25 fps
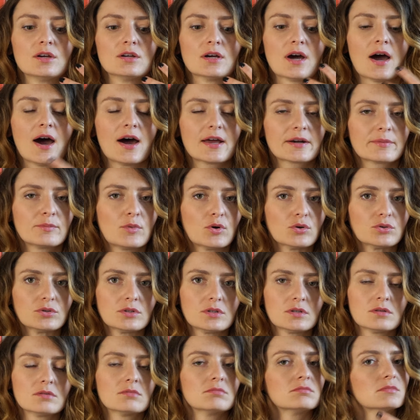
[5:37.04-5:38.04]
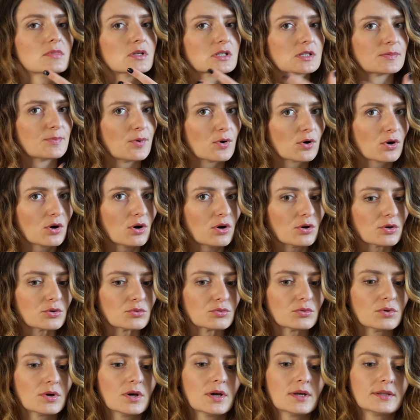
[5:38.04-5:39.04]
harmonii
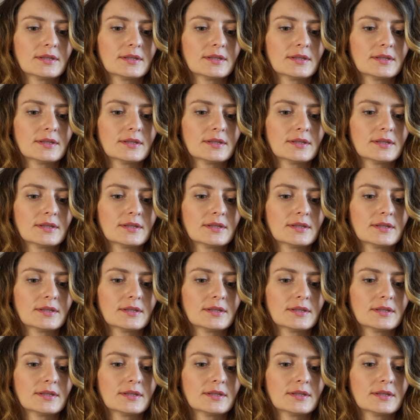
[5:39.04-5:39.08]
spokoju,